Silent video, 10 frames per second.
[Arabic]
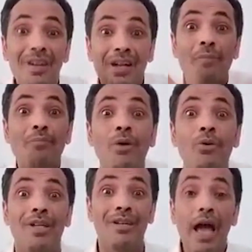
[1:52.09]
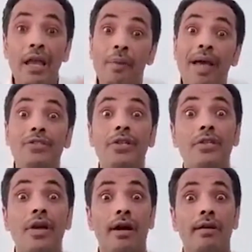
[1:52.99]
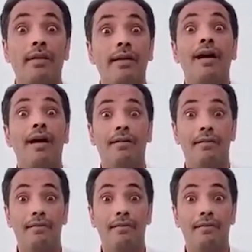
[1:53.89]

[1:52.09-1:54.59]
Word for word: كملونا أنا ما سرت يا خلق الله